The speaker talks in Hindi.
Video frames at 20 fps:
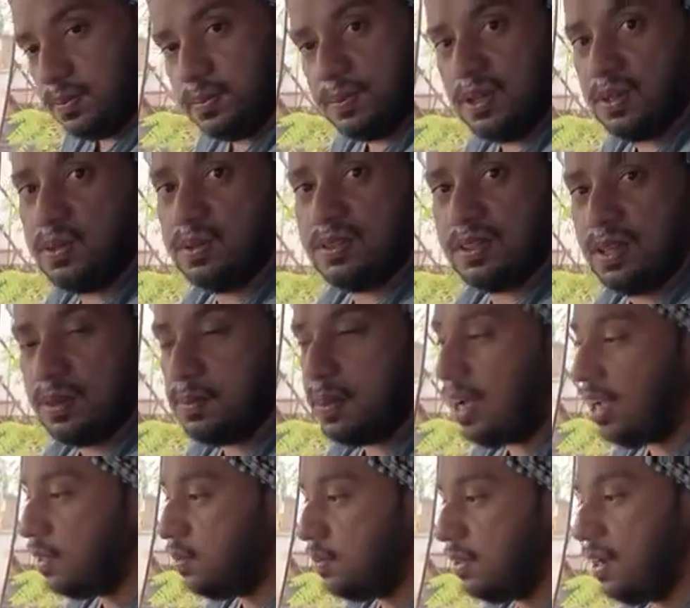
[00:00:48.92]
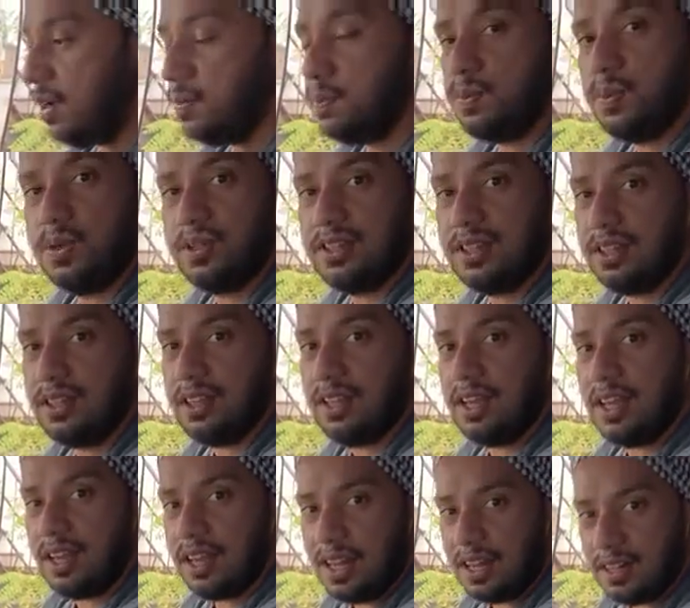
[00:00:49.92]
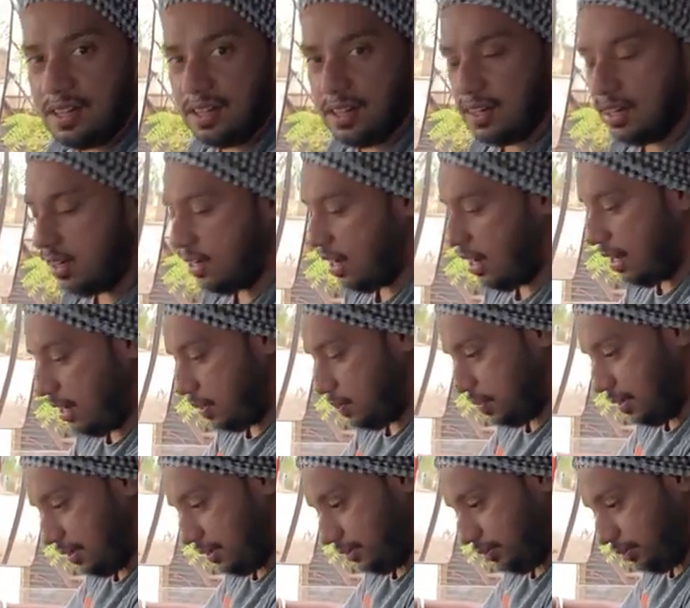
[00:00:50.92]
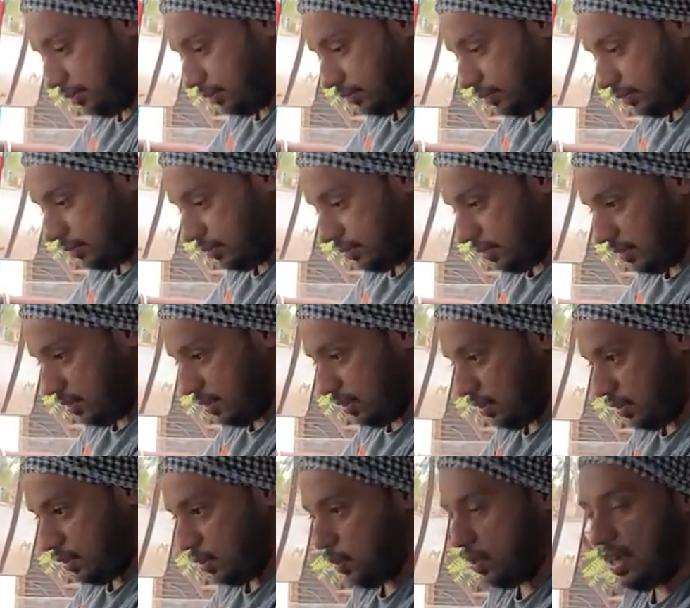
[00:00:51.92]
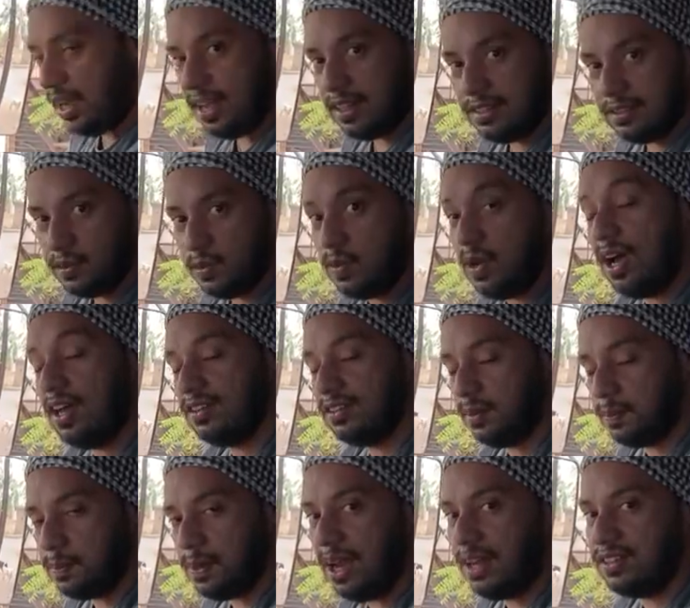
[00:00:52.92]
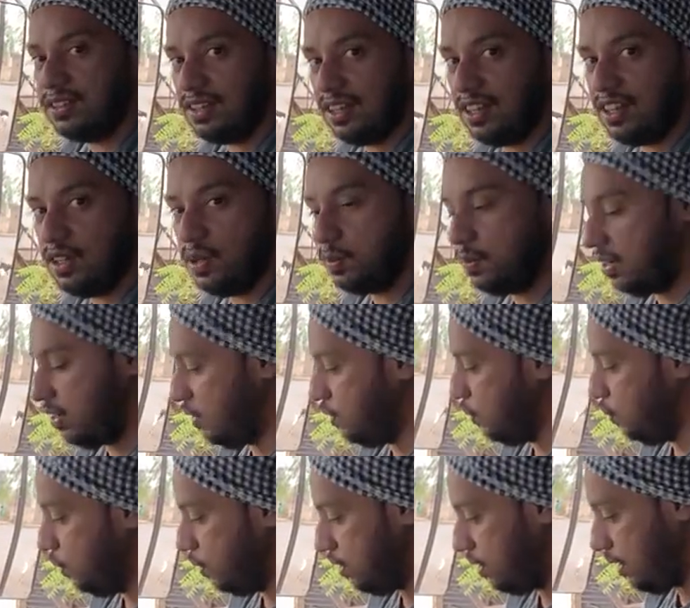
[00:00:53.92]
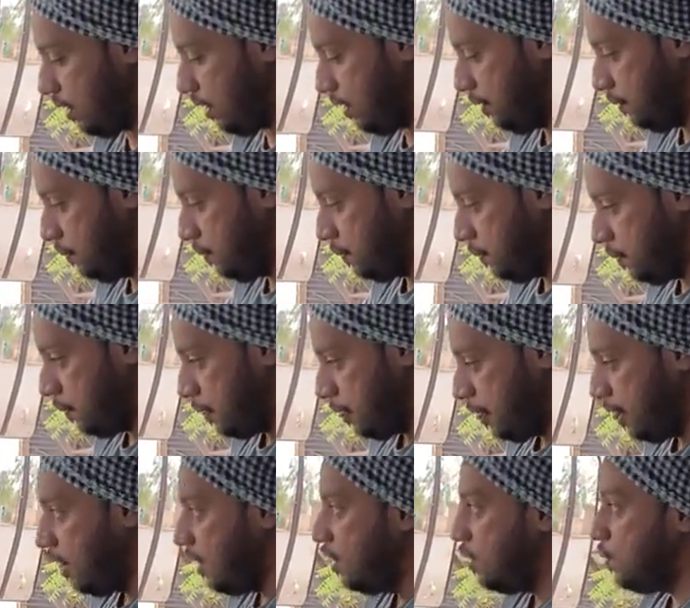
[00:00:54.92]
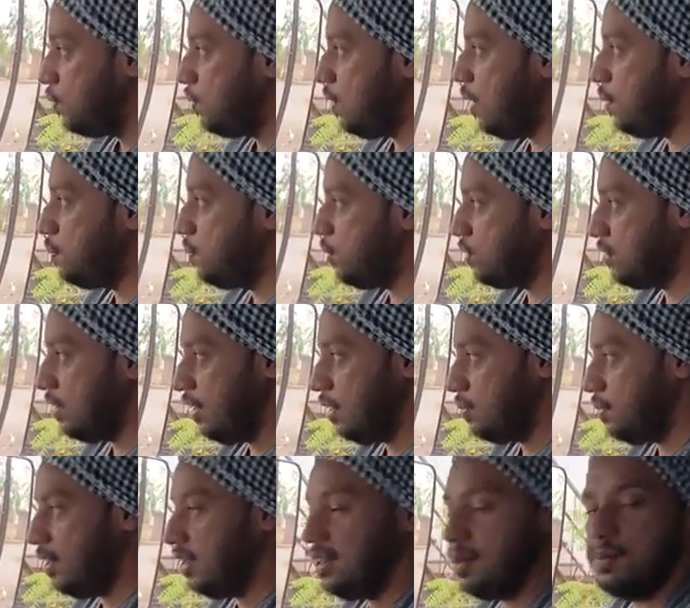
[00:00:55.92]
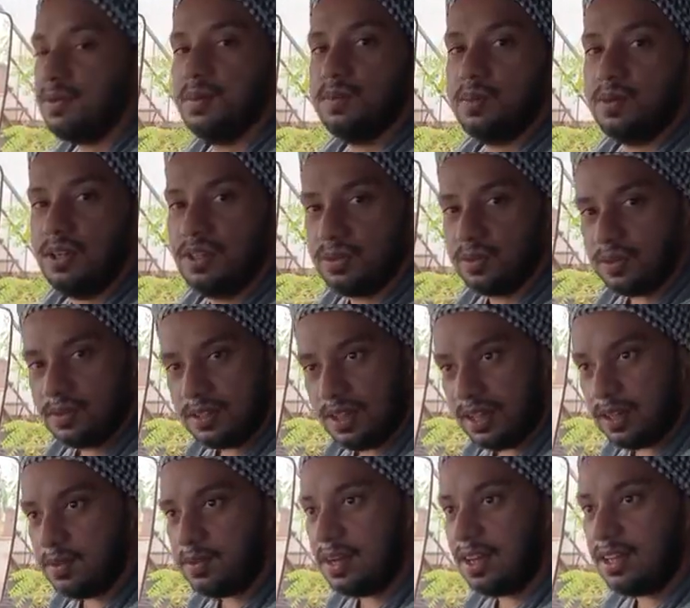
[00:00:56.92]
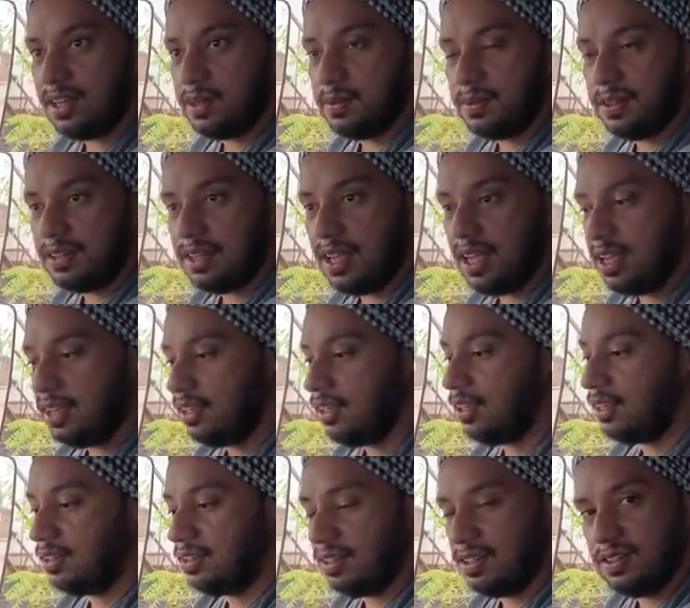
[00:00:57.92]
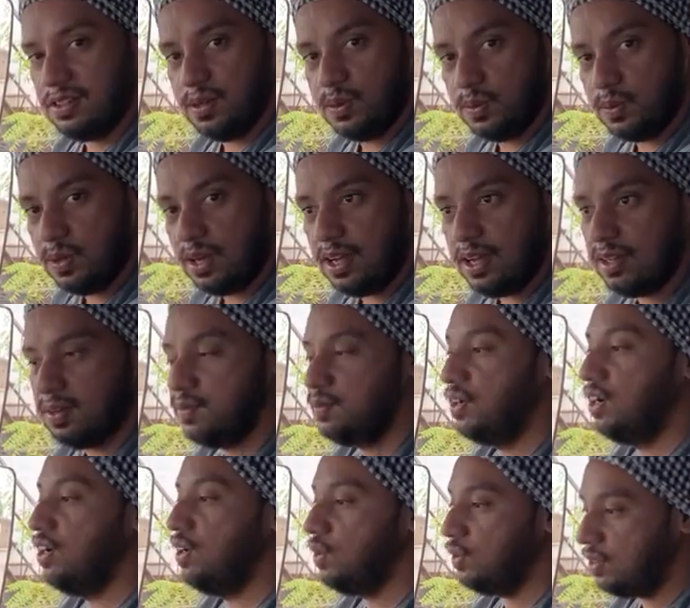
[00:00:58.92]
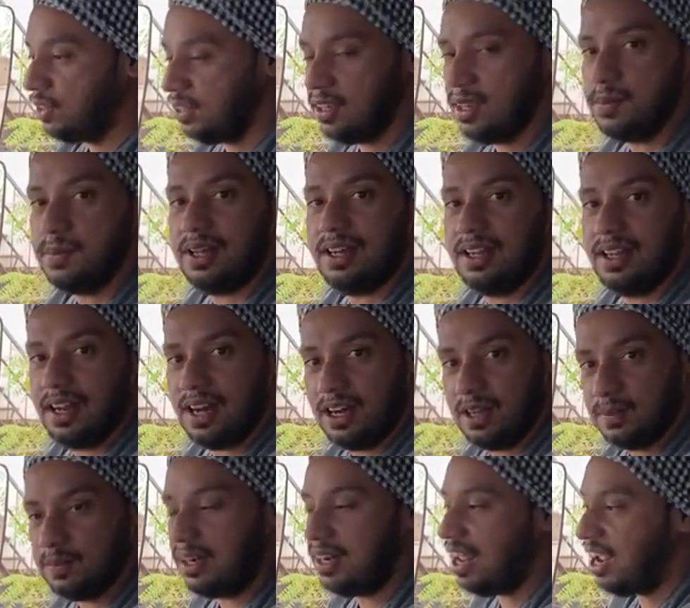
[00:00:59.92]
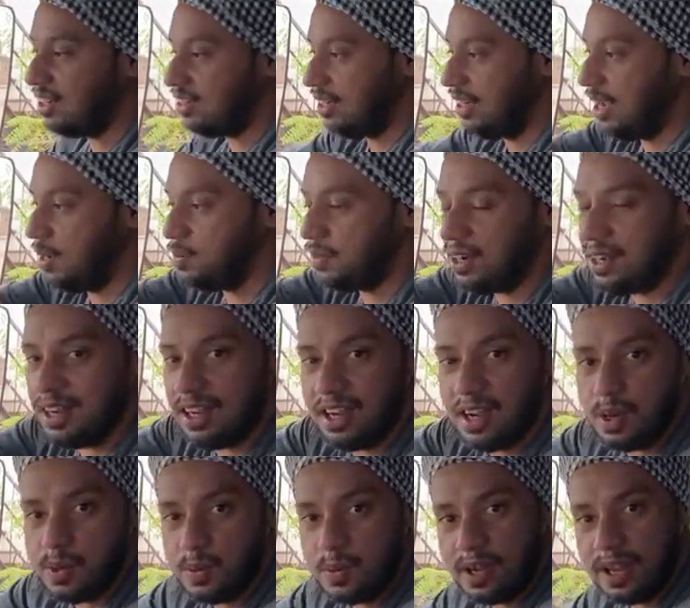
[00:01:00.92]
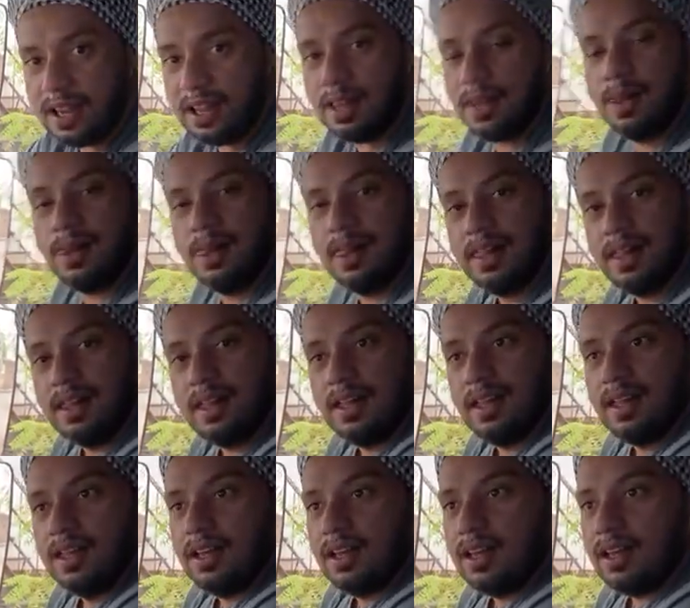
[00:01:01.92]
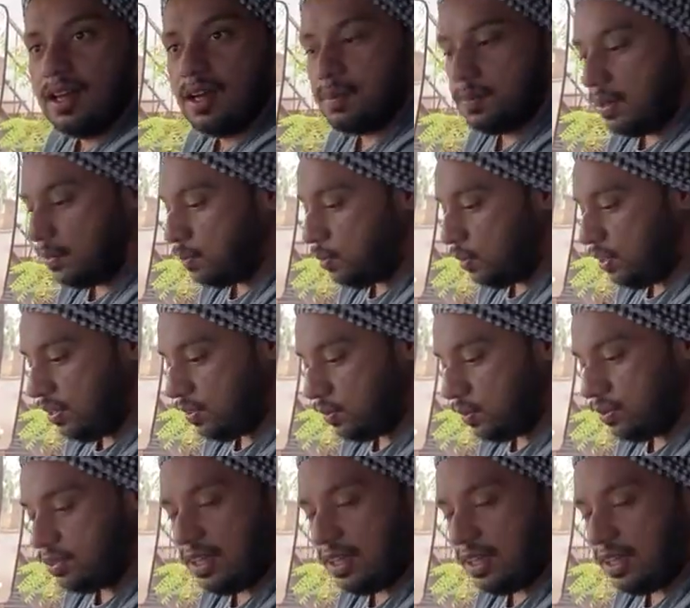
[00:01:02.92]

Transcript: फिर उसके बाद में हम पहुंचे जी कल्याणी नगर थाने में जो यहाँ से वहाँ से पाँच छः किलोमीटर दूर था वहाँ पूछने के बाद हमने पुलिस को सारे वाक्य बताया कि ऐसे ऐसे हुआ वीडियो थी हमारी गाड़ी में डैश कैमरा लगा हुआ है हमने पुलिस को